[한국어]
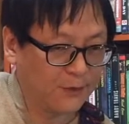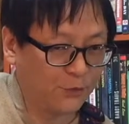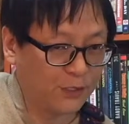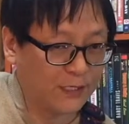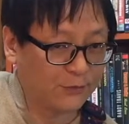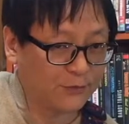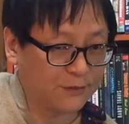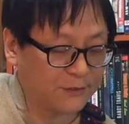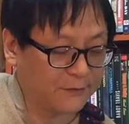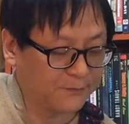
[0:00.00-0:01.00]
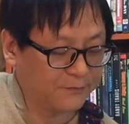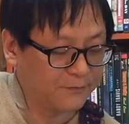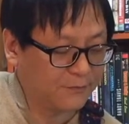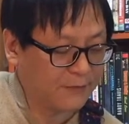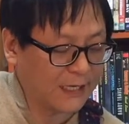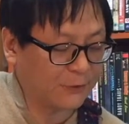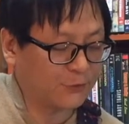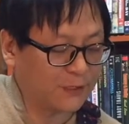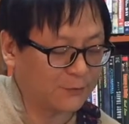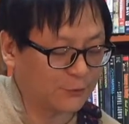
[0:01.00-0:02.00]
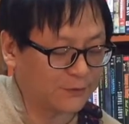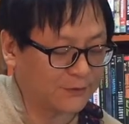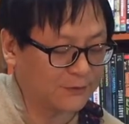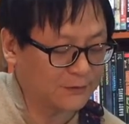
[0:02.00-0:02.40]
이게 나오는 것처럼 한 옥타브 높은